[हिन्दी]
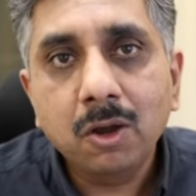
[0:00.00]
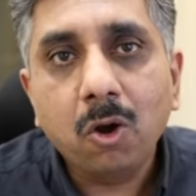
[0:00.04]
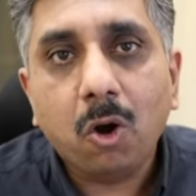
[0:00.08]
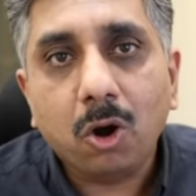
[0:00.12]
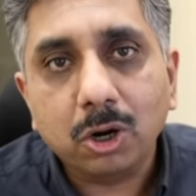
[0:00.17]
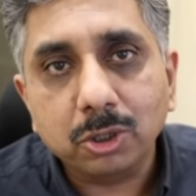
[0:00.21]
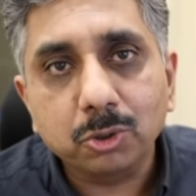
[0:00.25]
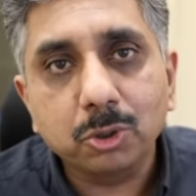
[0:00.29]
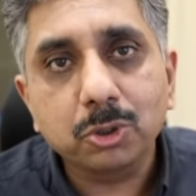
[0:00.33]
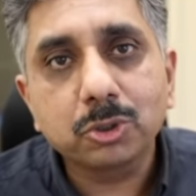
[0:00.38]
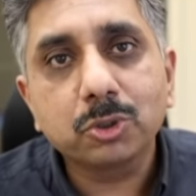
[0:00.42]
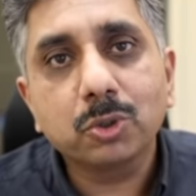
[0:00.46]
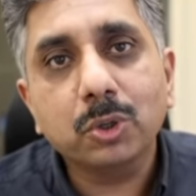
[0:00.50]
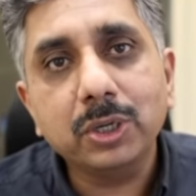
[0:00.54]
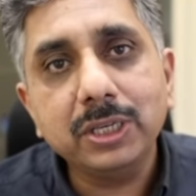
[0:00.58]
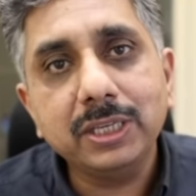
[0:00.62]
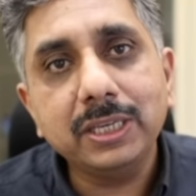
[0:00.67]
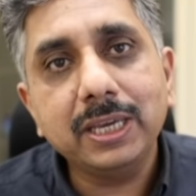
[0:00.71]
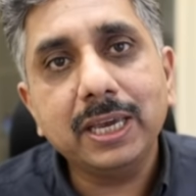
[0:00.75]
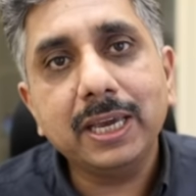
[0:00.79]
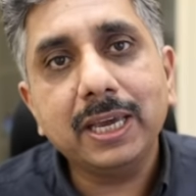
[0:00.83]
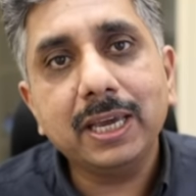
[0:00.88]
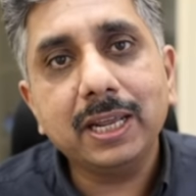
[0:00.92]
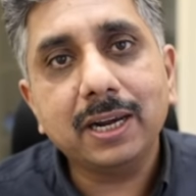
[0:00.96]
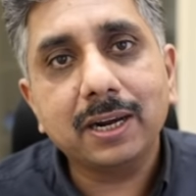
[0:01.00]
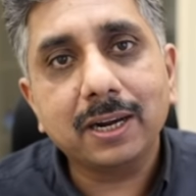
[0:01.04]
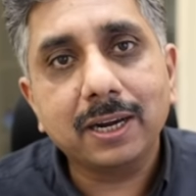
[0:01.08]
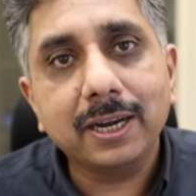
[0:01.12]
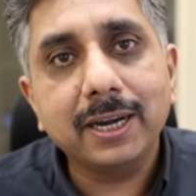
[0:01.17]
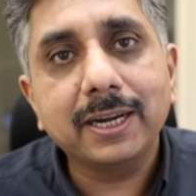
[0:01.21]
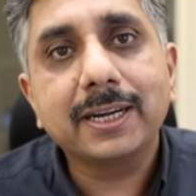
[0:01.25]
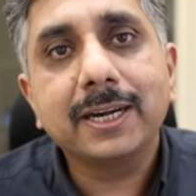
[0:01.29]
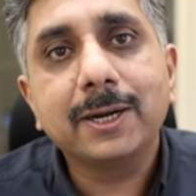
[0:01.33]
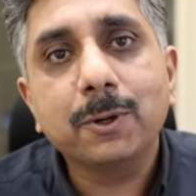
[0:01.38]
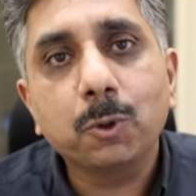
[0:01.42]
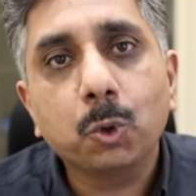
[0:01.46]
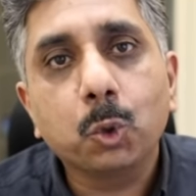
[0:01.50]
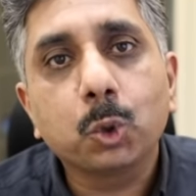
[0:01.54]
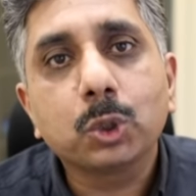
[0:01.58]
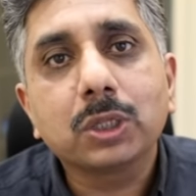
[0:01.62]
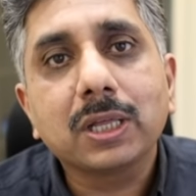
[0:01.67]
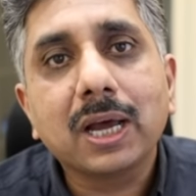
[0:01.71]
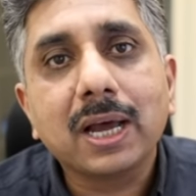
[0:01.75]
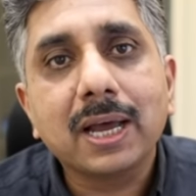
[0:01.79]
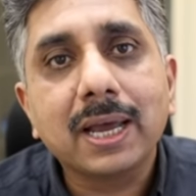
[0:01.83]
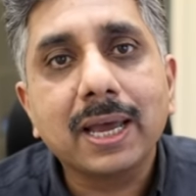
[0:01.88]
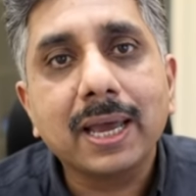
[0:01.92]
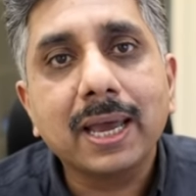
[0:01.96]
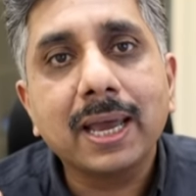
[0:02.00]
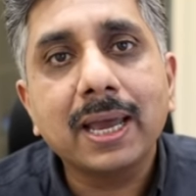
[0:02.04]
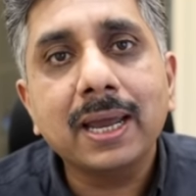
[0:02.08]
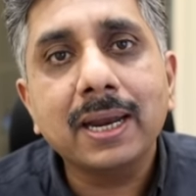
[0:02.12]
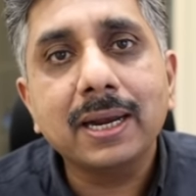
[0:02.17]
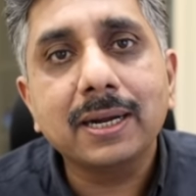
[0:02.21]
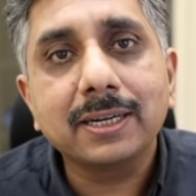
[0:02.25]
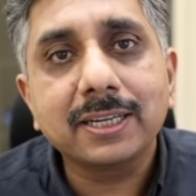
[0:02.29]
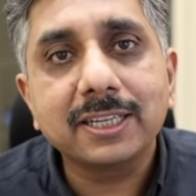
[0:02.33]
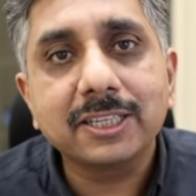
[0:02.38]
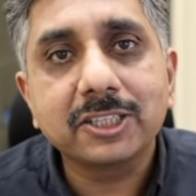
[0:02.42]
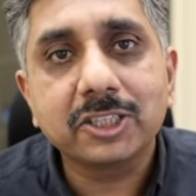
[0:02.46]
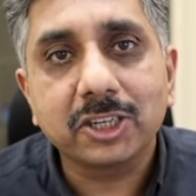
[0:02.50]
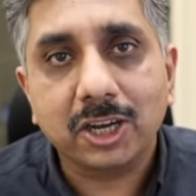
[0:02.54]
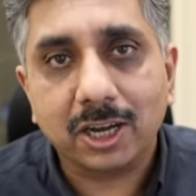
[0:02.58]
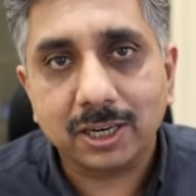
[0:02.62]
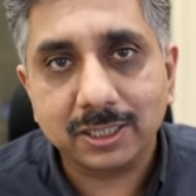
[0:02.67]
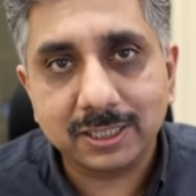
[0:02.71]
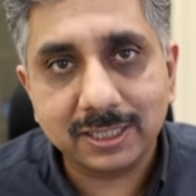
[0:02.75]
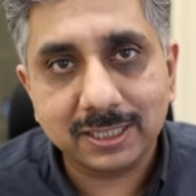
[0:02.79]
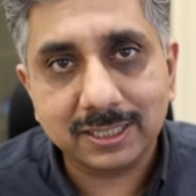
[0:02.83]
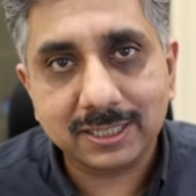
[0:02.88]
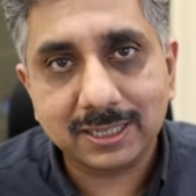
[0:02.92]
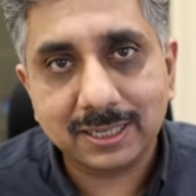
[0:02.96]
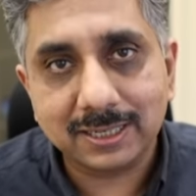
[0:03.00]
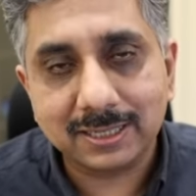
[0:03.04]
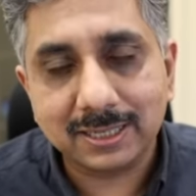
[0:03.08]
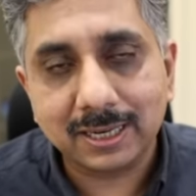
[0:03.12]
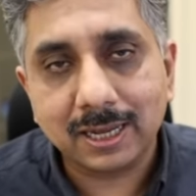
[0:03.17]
और दोस्तों ये रिलेटेड होता है डिस्चार्जेस के